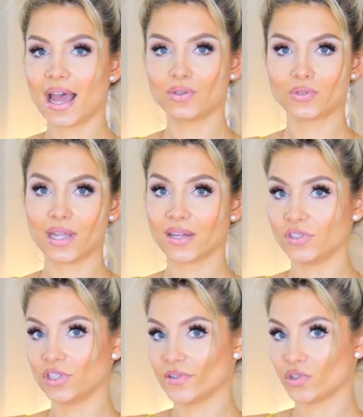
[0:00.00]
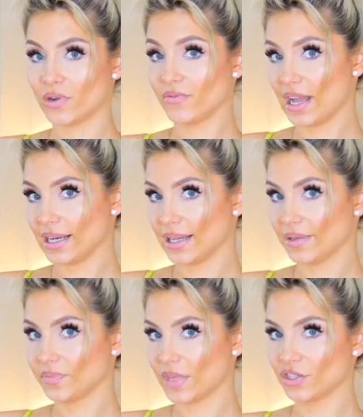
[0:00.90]
a tutaj jak widzicie weszłam w
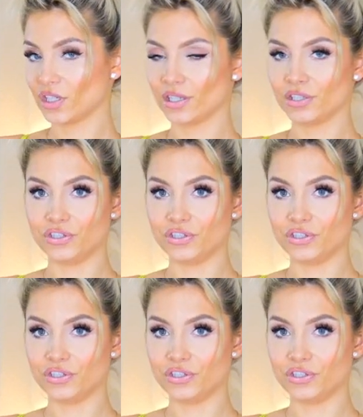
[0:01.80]
LK, także